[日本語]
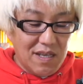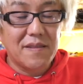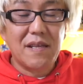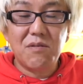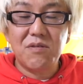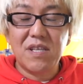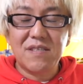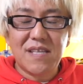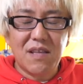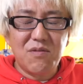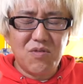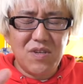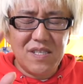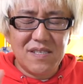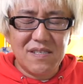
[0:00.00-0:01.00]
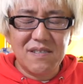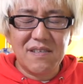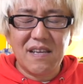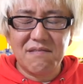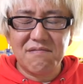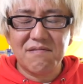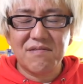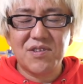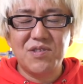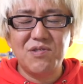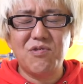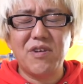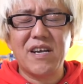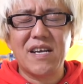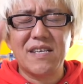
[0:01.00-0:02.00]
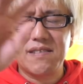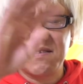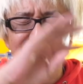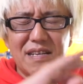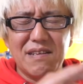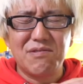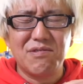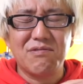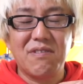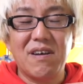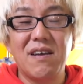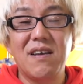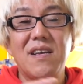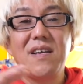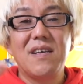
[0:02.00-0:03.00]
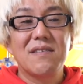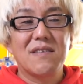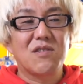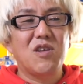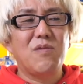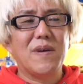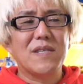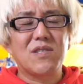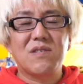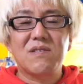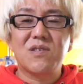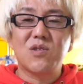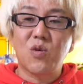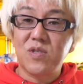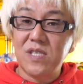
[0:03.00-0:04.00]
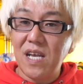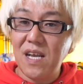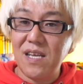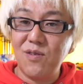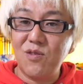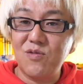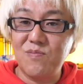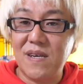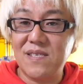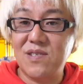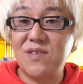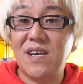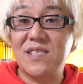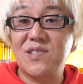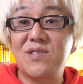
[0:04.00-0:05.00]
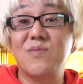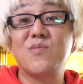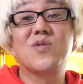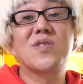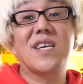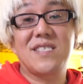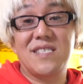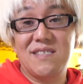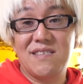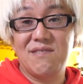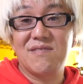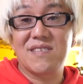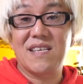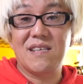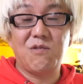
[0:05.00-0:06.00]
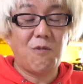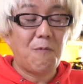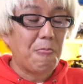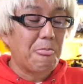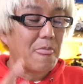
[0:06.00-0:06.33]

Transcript: なので、たどり続ける、球を描き続けるというのは、例えば直線がよくまっすぐ走るのは難しいって言うんですけど、